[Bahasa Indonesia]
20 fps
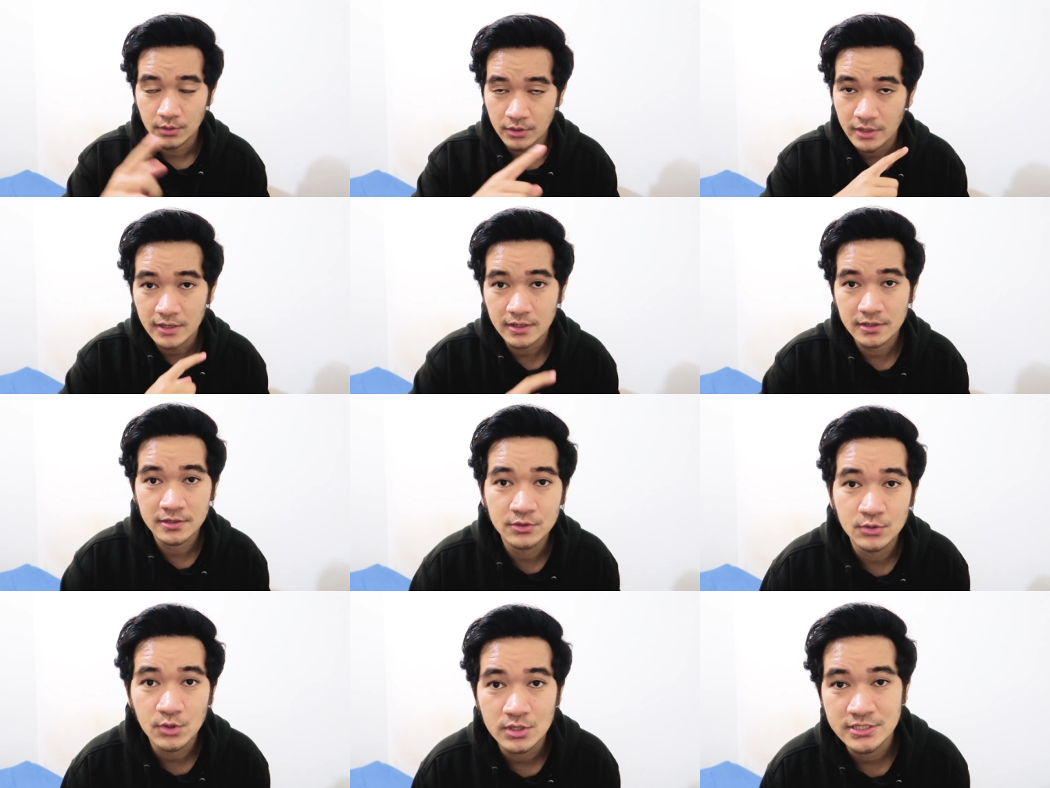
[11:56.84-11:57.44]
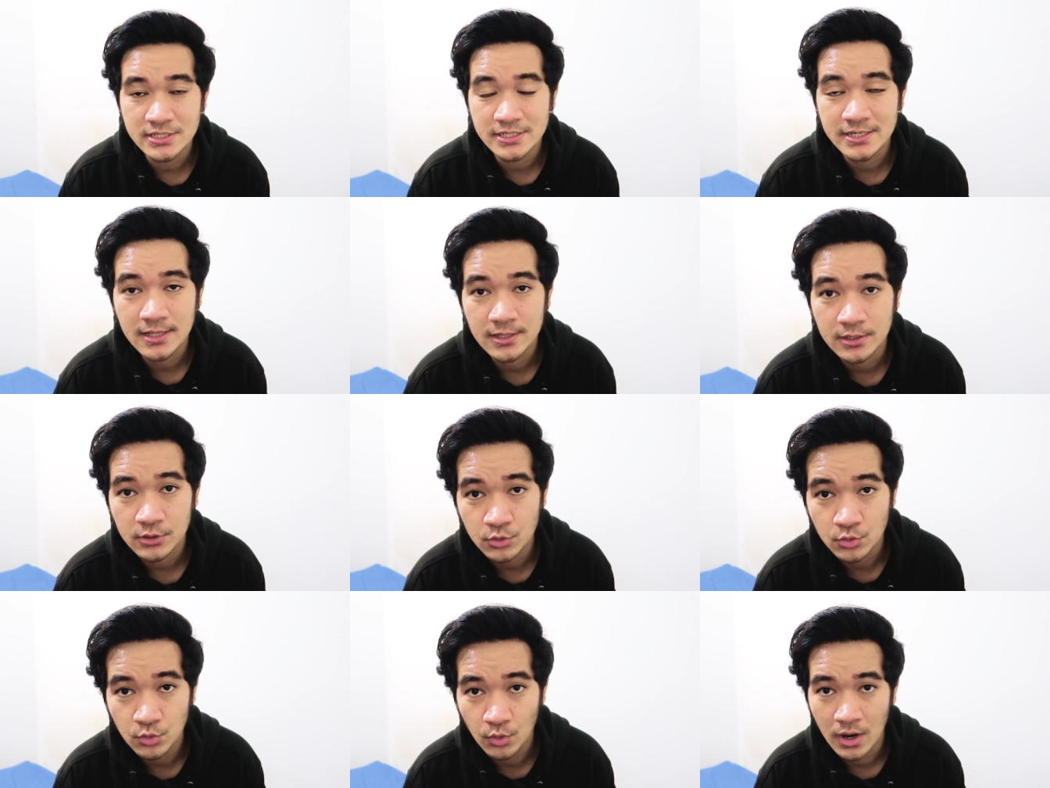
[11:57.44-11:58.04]
Oke, okay, gitu aja
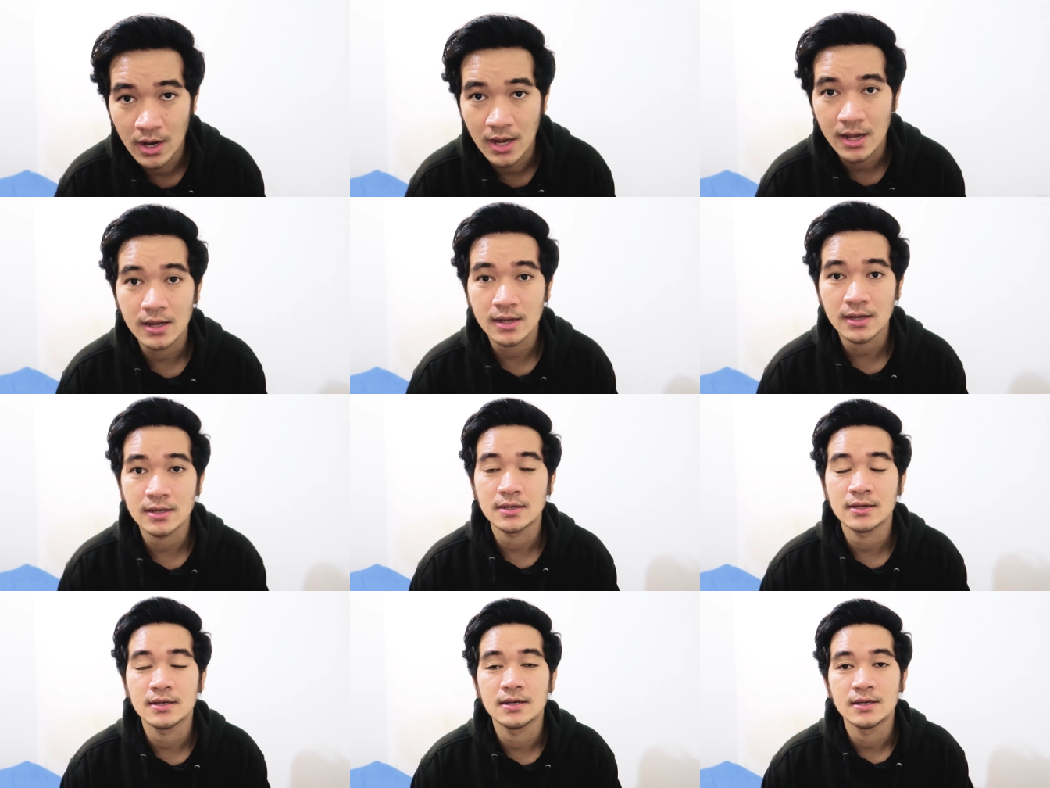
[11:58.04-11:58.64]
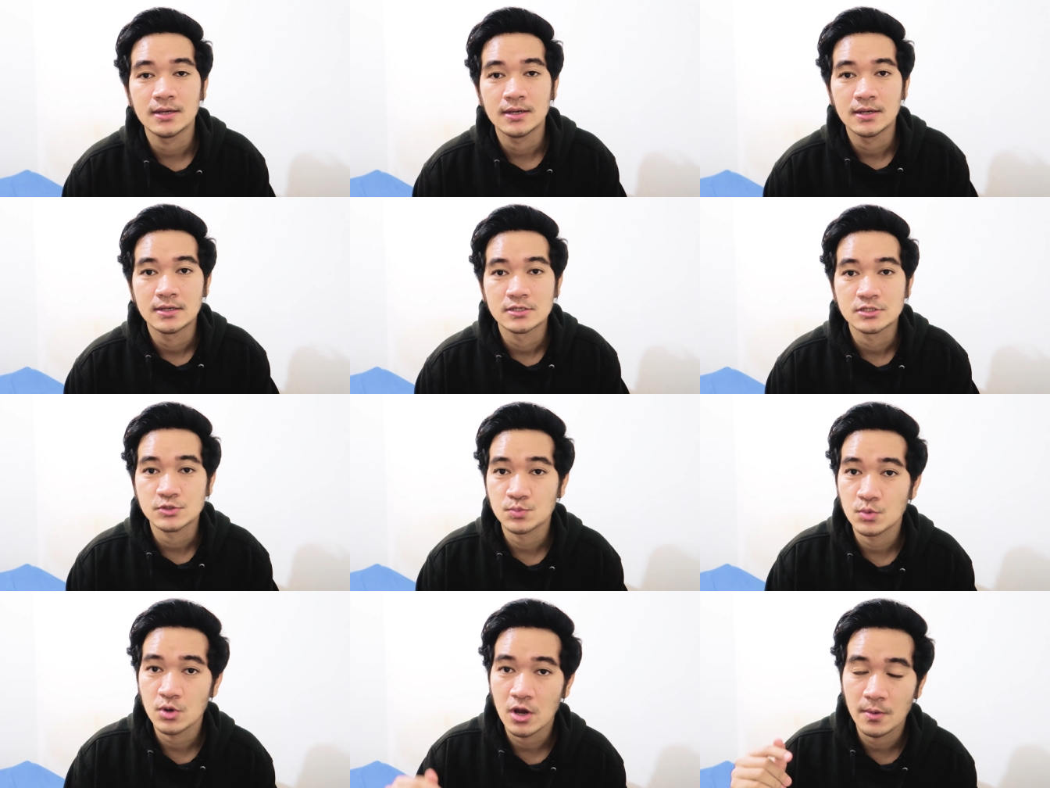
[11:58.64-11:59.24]
dari gua.
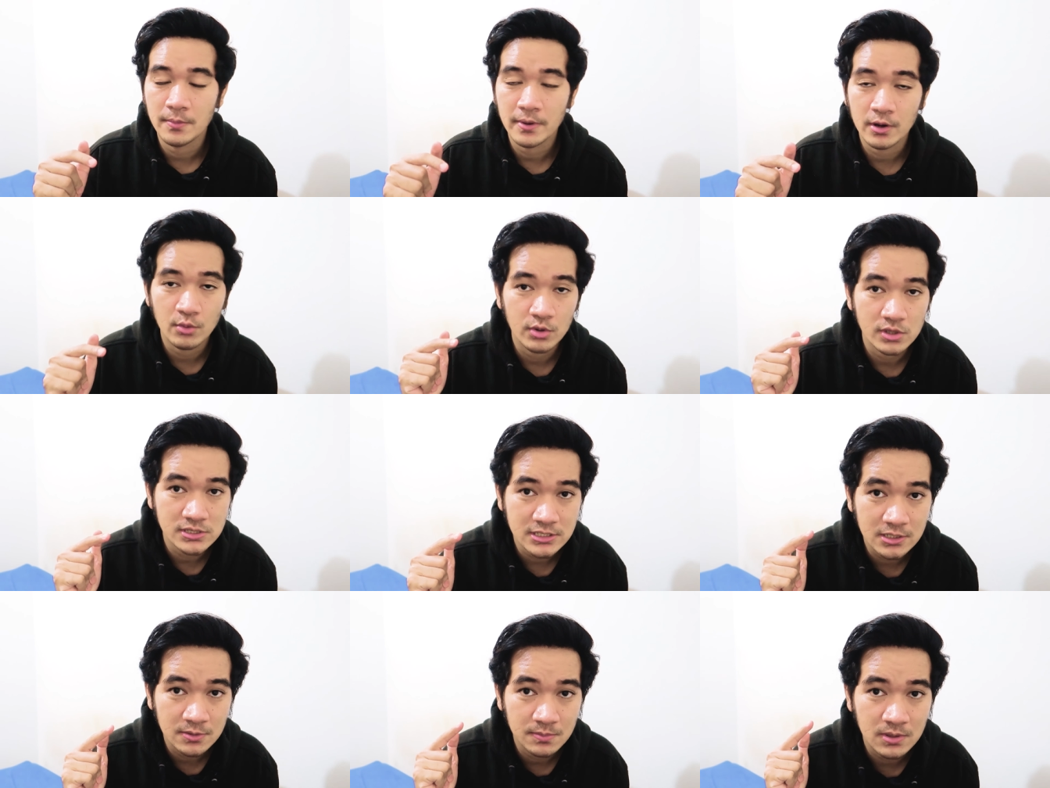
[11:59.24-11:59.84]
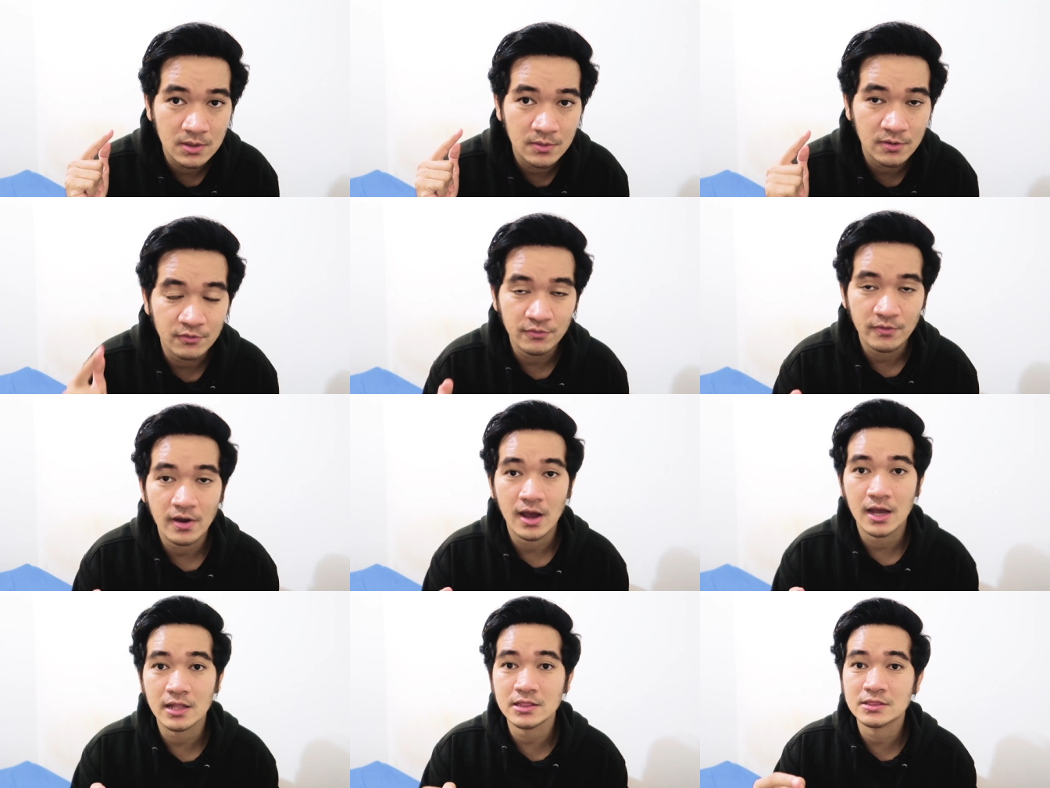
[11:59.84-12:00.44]
Semoga apa yang gua share
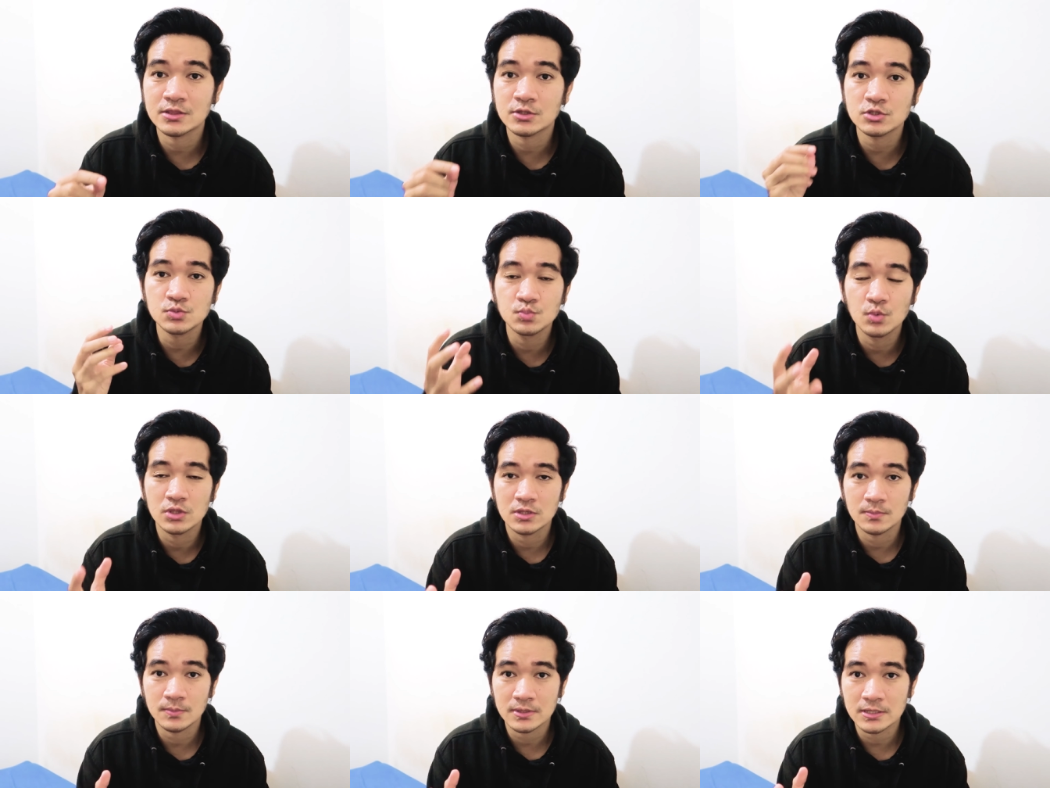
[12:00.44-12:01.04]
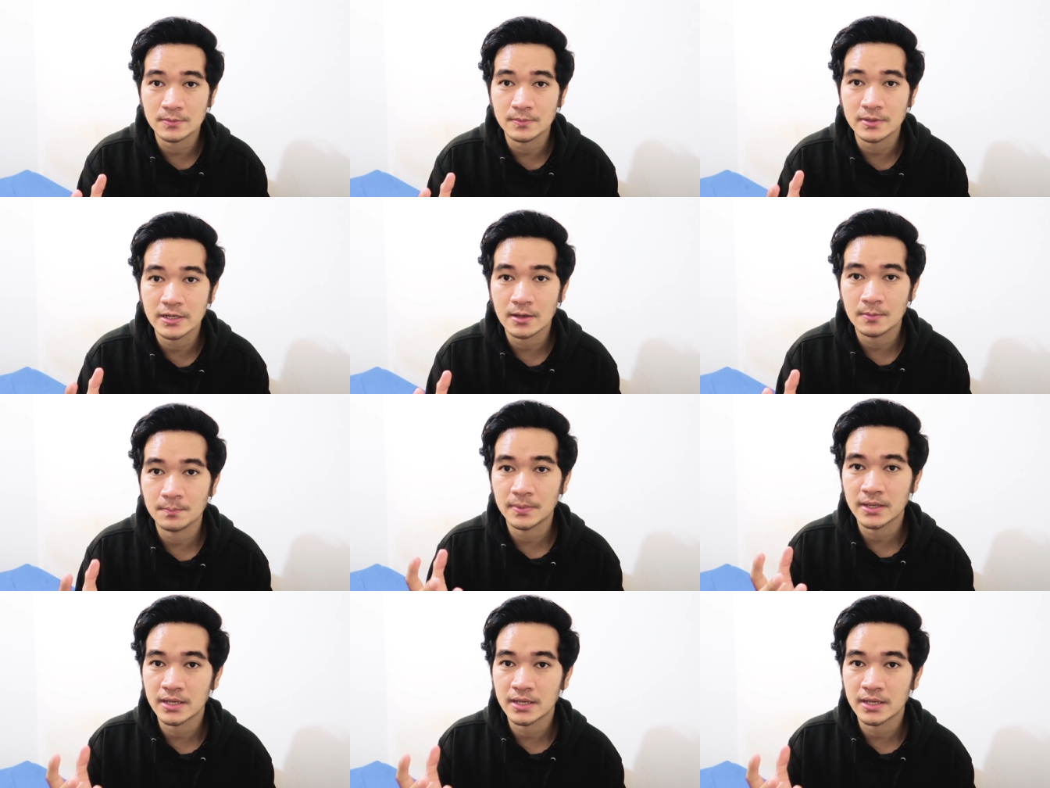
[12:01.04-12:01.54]
bermanfaat. Terus buat teman-teman yang